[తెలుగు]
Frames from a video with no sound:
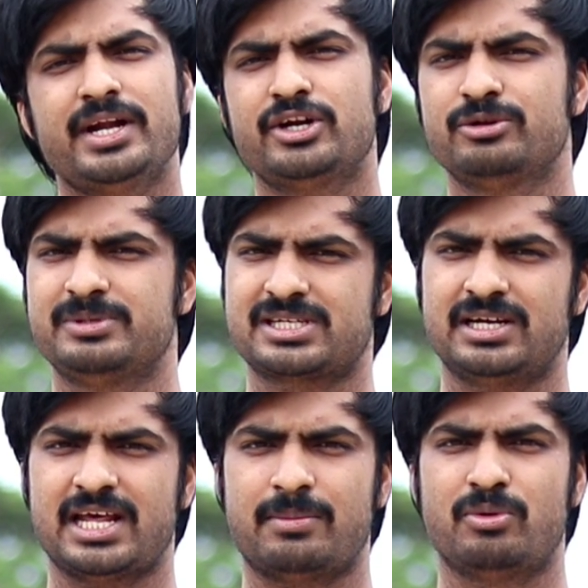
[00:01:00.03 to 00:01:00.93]
హండ్రెడ్ రూపీస్
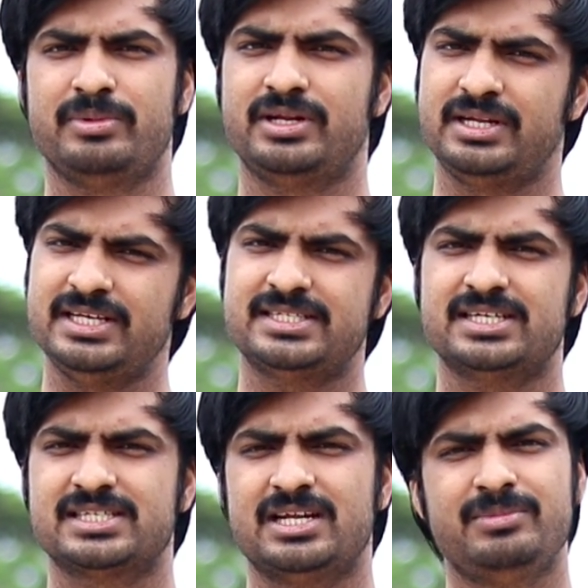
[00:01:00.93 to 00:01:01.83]
కంటే అబో మీరు
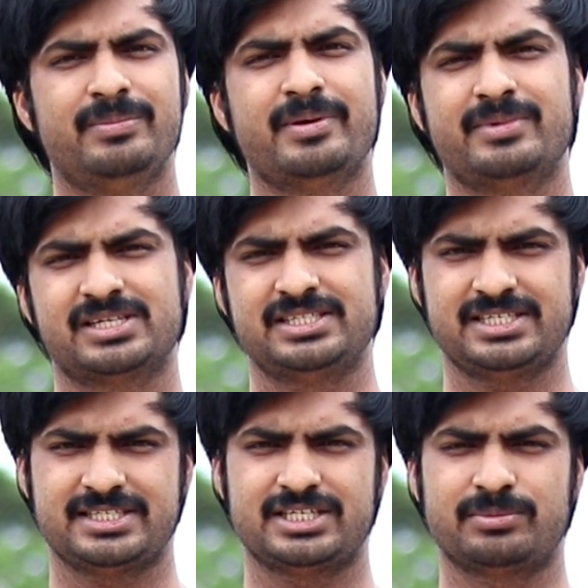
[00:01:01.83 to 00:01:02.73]
రీఛార్జ్ కానీ బిల్ పేమెంట్ కానీ
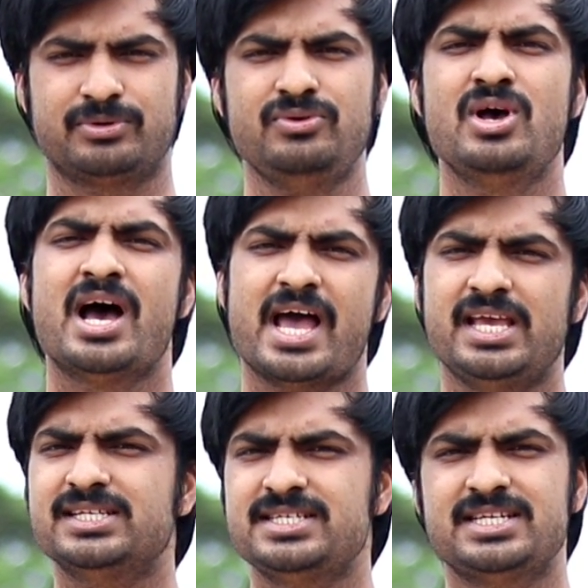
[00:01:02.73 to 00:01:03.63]
చేసేటప్పుడు
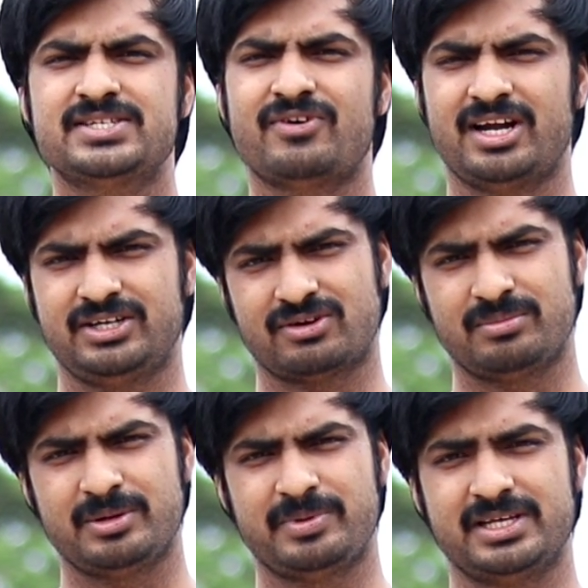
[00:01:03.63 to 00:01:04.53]
ఐఆర్సీటీసీ వాలెట్
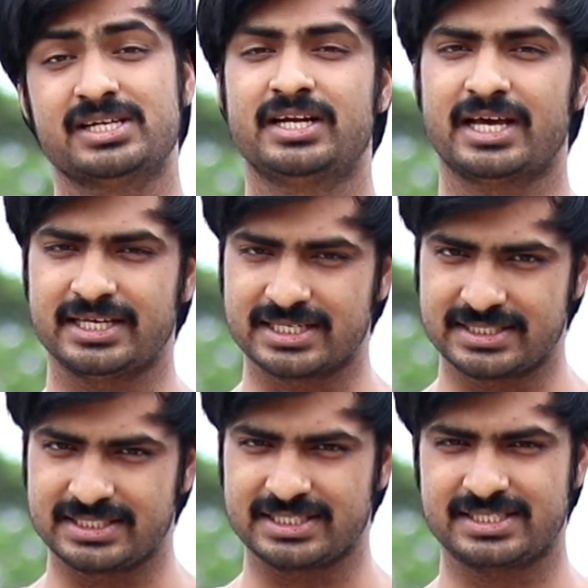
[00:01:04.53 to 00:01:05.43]
ద్వారా మీరు పే అంటే
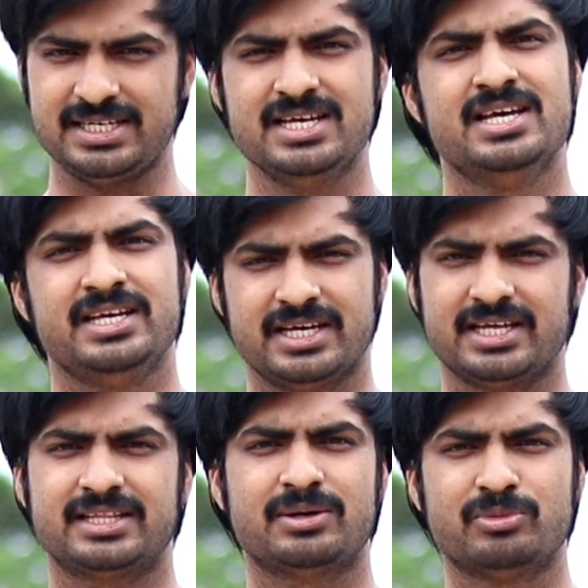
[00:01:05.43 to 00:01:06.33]
ఐఆర్సీటీసీ
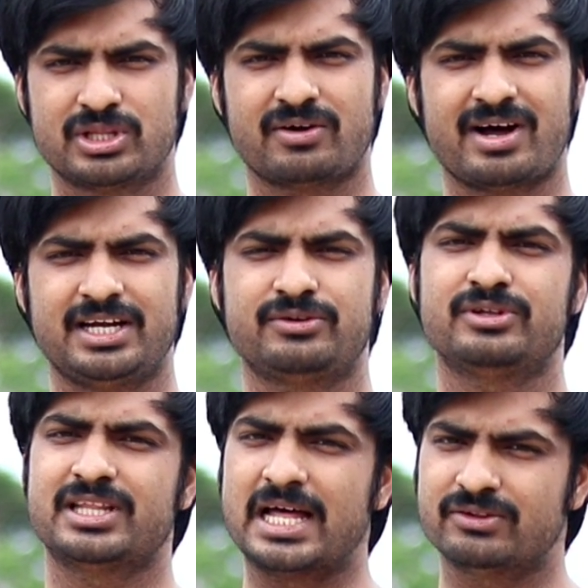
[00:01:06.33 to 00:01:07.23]
ఏదైతే ముద్ర వాలెట్
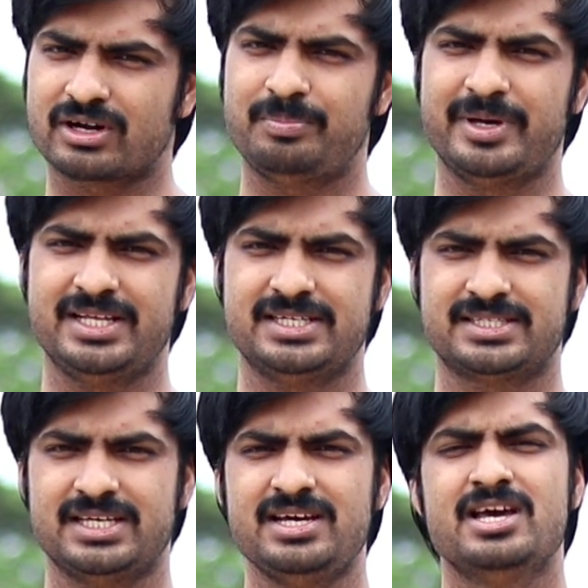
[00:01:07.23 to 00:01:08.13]
ఉందో దాని ద్వారా పే
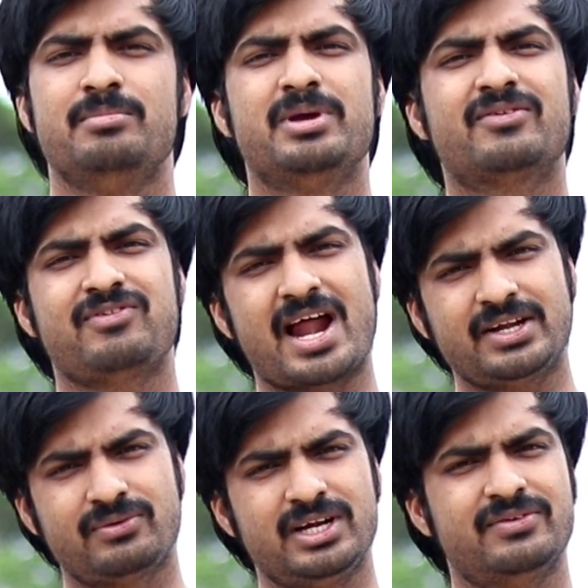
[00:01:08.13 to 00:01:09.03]
చేస్తే మీకు
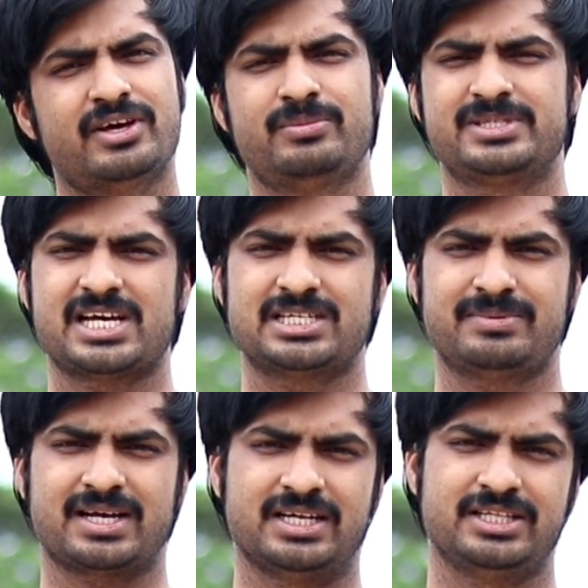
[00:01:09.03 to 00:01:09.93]
ఫ్లాట్ ట్వంటీ ఫైవ్ రూపీస్ క్యాష్
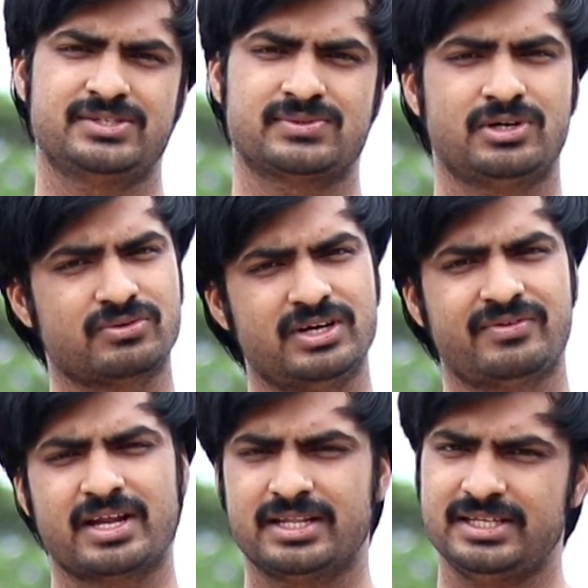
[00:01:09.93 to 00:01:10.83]
బ్యాక్ అనేది ఇస్తున్నారు
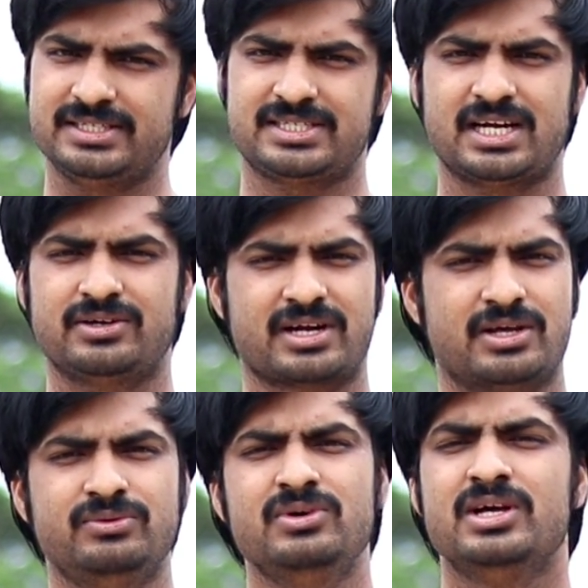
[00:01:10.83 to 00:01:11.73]
ట్వంటీ ఫైవ్ అనేది ఇన్స్టాంట్
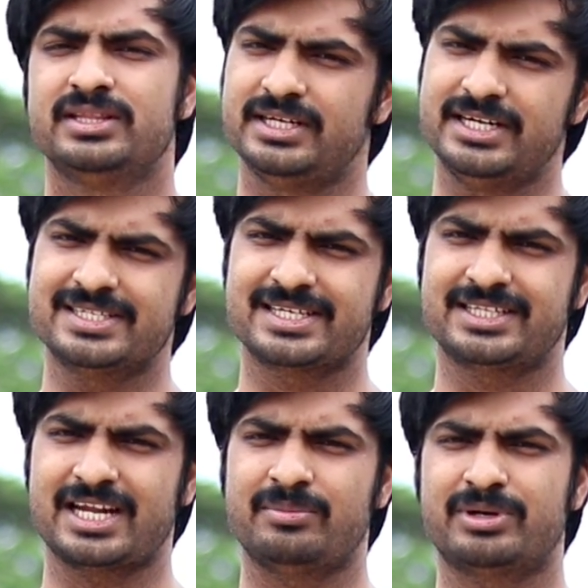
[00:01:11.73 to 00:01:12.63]
రాదు త్రీ డేస్
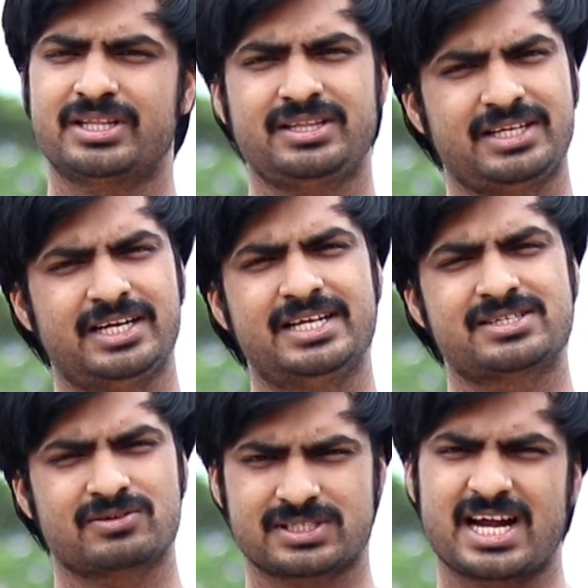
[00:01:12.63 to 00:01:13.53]
అయితే టైం పడుతుంది త్రీ
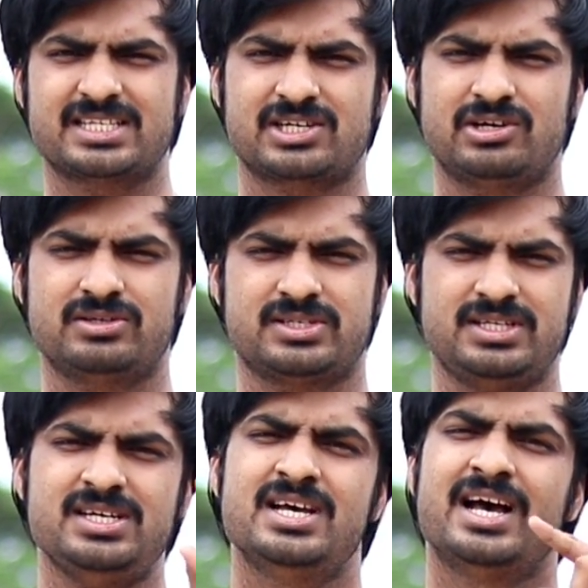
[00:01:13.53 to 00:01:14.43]
డేస్లో ఒక స్క్రాచ్ కార్డ్
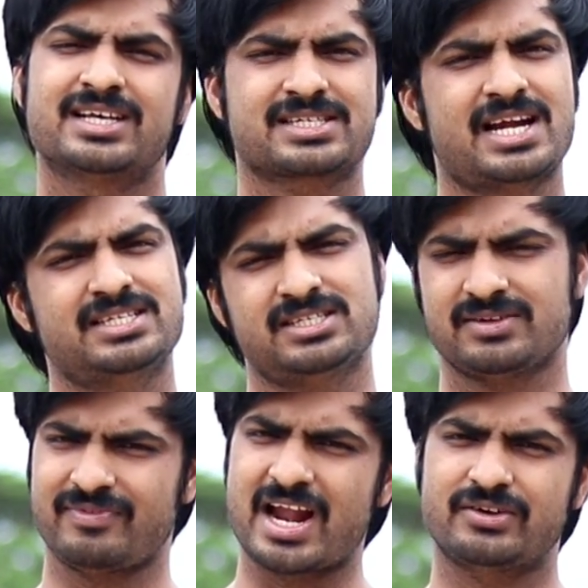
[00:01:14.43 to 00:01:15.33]
వస్తుంది ఆ స్క్రాచ్
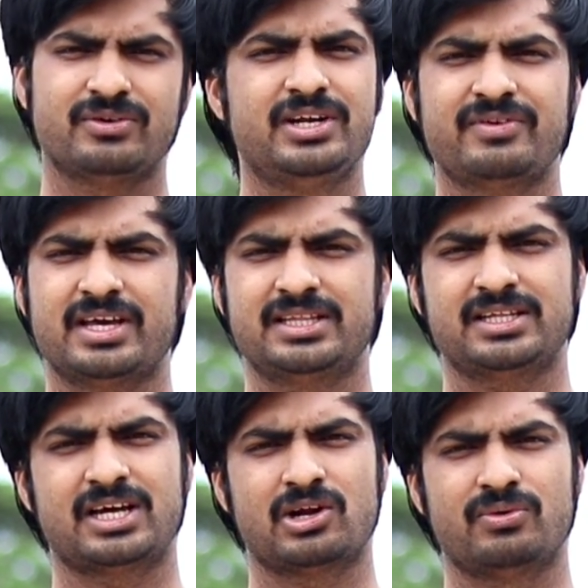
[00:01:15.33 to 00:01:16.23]
చేస్తే ఫ్లాట్ ట్వంటీ ఫైవ్
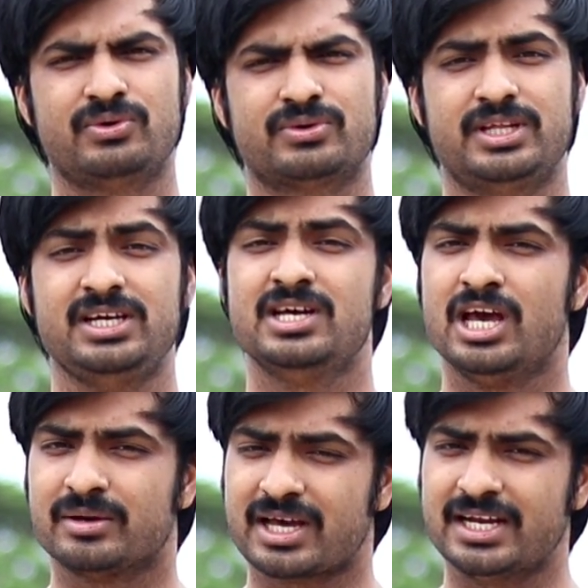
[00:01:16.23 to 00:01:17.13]
అయితే దాంట్లో ఉంటుంది
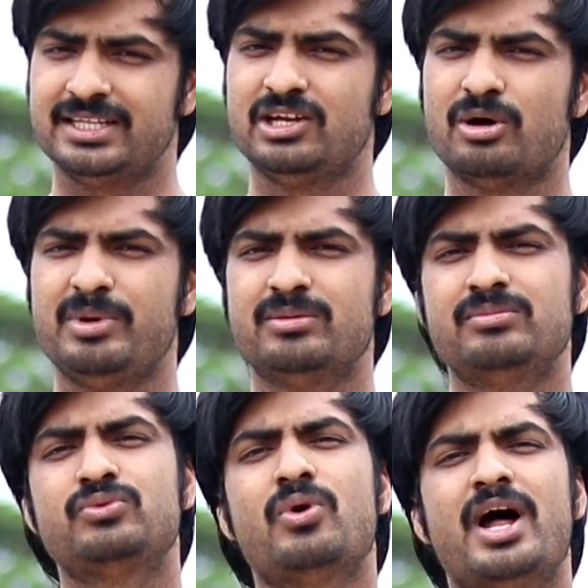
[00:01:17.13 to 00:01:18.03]
కానీ దీనిలో
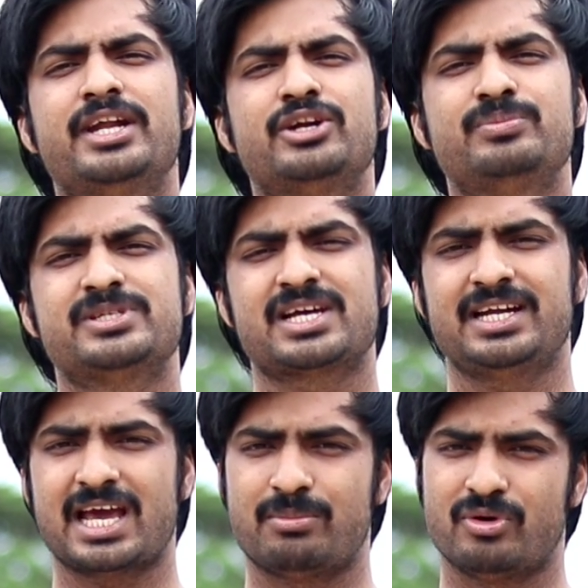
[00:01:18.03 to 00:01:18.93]
మినిమం టూ హండ్రెడ్ రూపీస్
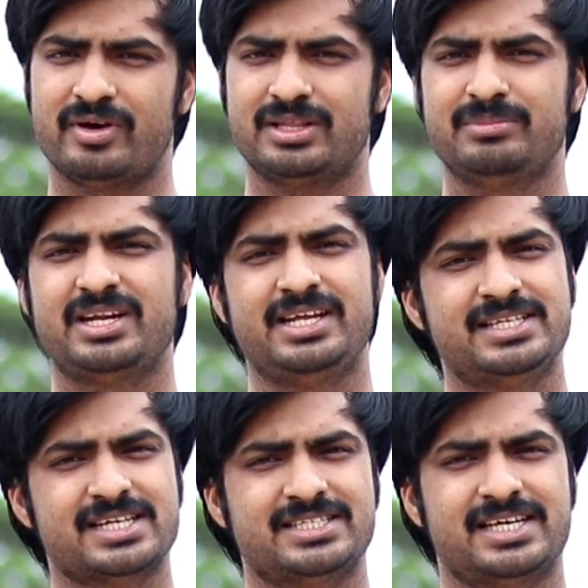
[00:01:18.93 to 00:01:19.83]
కంటే అబోవ్ అయితే మీరు
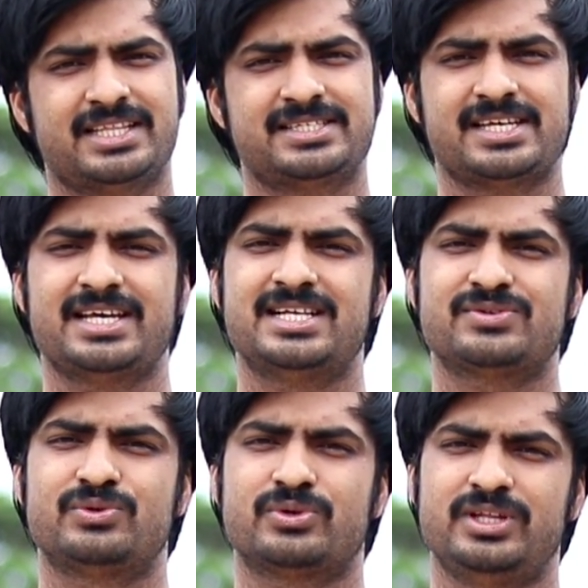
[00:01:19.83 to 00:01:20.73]
రీఛార్జ్ అయితే
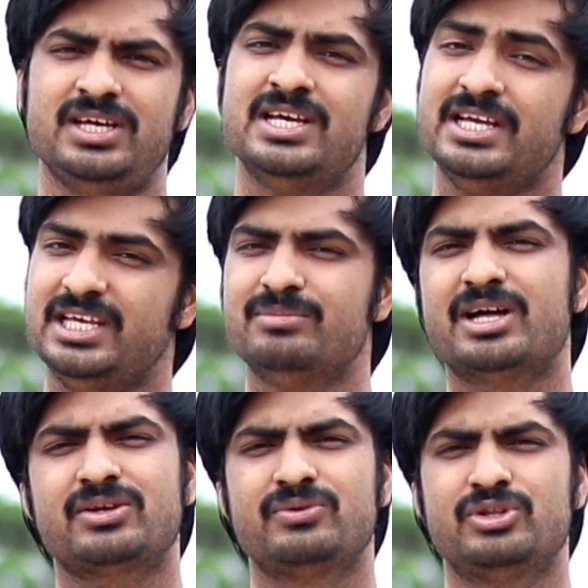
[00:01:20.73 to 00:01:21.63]
చేయాల్సి ఉంటుంది ఇది
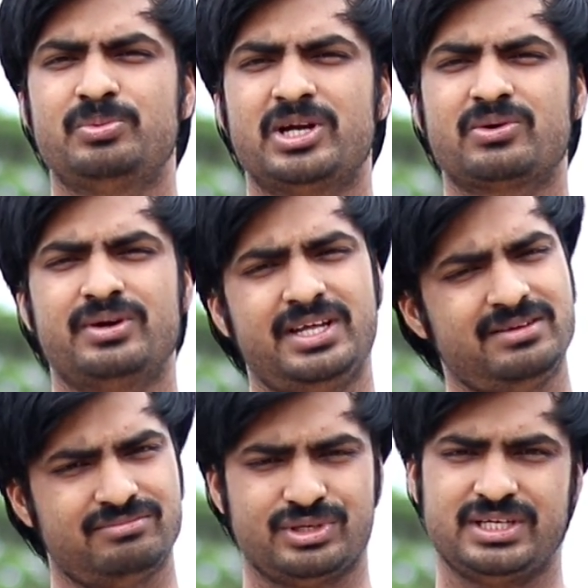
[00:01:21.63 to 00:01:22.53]
మాత్రం గుర్తుపెట్టుకోండి
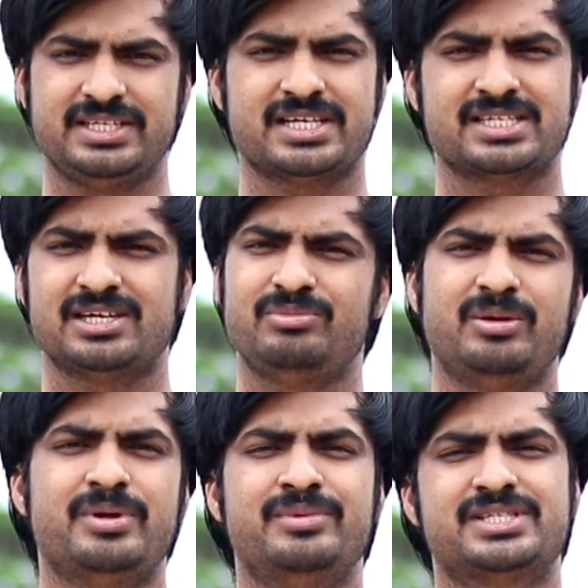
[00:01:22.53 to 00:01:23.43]
మీరు రీఛార్జ్ కానీ
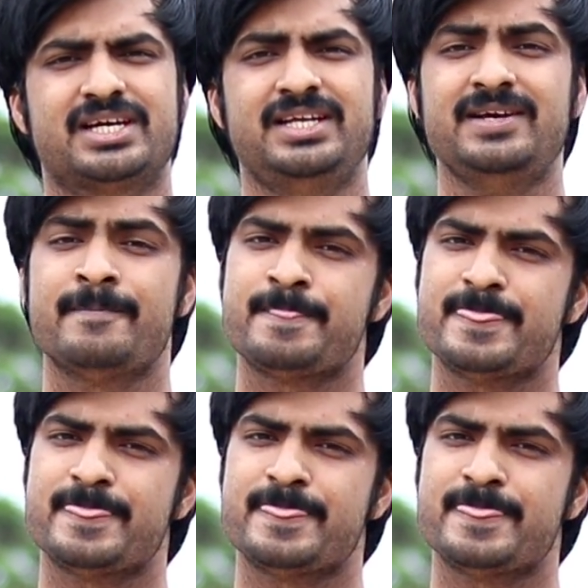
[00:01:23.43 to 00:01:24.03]
బిల్ పేమెంట్స్ కానీ